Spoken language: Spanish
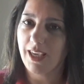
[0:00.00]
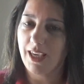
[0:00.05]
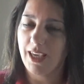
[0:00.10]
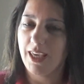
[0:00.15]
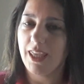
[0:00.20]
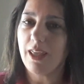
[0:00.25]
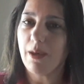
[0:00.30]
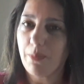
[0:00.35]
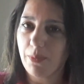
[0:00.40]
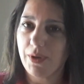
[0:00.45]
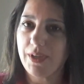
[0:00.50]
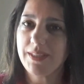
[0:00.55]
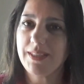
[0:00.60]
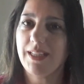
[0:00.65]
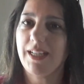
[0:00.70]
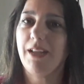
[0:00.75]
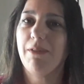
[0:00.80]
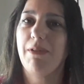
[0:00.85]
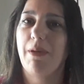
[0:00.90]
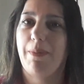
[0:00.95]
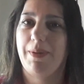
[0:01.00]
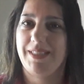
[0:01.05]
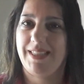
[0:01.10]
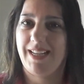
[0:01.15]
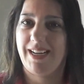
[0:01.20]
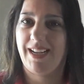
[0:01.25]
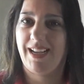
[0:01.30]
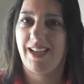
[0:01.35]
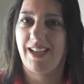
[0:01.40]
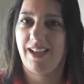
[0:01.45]
y después les voy a
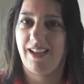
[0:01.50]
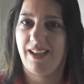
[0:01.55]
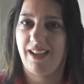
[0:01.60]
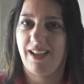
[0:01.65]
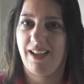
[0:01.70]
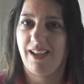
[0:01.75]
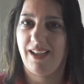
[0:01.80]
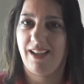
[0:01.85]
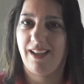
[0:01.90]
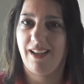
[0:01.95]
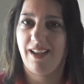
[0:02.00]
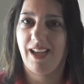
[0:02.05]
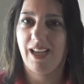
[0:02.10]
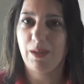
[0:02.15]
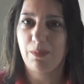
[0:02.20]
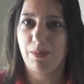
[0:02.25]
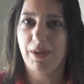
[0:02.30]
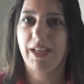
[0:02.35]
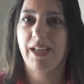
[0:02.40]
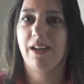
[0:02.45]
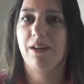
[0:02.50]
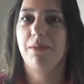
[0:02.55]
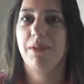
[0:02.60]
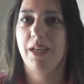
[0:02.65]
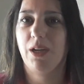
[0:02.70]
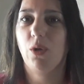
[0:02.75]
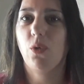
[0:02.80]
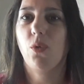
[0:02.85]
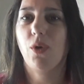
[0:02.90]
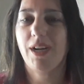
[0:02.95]
pasar a, a explicar
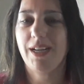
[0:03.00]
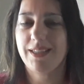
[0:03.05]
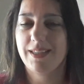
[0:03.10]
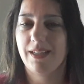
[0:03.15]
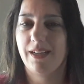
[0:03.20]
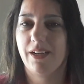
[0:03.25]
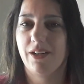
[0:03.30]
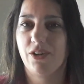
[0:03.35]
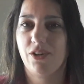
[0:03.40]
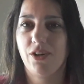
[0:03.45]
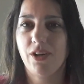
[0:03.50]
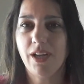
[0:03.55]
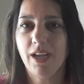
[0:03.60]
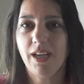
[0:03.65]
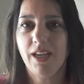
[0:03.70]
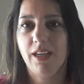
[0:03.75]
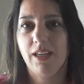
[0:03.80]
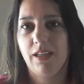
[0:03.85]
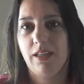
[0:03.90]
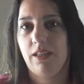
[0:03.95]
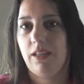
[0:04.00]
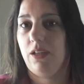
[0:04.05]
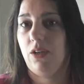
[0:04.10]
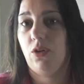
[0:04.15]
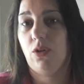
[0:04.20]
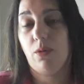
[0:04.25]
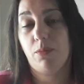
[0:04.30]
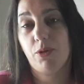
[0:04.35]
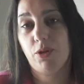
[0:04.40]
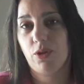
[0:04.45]
bien cuál es el error y
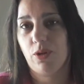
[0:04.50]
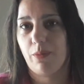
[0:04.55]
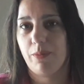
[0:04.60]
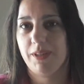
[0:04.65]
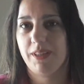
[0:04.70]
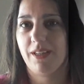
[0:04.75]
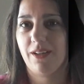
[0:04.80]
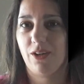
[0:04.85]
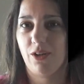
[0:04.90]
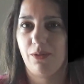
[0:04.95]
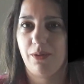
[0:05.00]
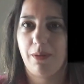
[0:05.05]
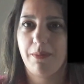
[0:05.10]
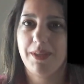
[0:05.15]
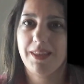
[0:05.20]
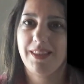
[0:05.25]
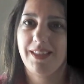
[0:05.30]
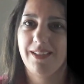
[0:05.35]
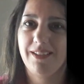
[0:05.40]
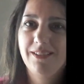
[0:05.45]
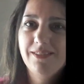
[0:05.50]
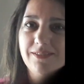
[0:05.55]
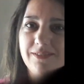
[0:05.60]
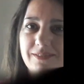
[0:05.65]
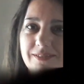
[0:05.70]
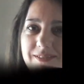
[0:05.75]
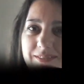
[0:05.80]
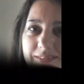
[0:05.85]
cómo no cometerlo, obviamente, ¿no?